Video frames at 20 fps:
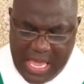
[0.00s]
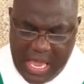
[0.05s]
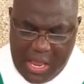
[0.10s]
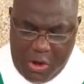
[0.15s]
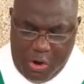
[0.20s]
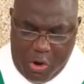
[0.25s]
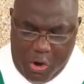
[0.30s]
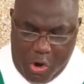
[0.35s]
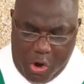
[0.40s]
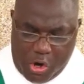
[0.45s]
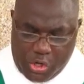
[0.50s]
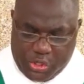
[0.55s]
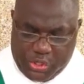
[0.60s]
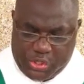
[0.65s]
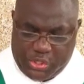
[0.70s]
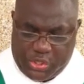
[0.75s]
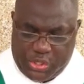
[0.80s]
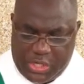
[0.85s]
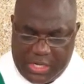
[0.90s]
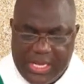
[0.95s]
Elle
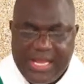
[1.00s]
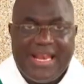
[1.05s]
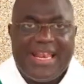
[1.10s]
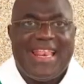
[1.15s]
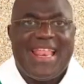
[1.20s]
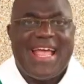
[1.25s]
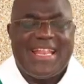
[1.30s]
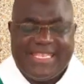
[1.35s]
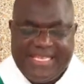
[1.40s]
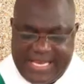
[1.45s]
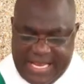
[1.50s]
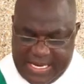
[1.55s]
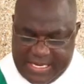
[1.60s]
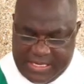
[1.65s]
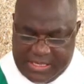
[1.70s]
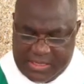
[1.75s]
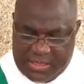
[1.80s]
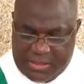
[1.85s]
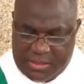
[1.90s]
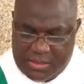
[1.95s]
hoche la
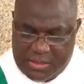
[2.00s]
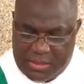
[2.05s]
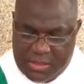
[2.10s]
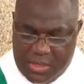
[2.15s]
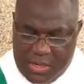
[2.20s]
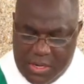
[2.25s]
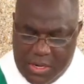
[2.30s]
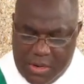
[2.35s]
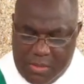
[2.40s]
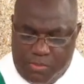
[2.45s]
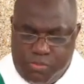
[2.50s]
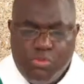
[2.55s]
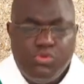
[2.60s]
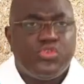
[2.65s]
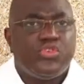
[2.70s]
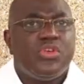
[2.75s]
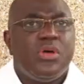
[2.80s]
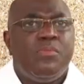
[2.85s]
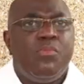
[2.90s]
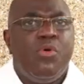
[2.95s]
tête
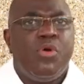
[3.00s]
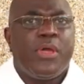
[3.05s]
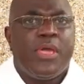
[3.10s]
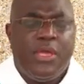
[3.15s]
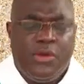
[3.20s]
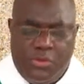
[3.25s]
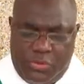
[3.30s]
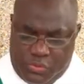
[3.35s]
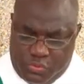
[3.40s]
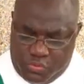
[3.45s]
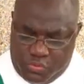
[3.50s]
pour se moquer de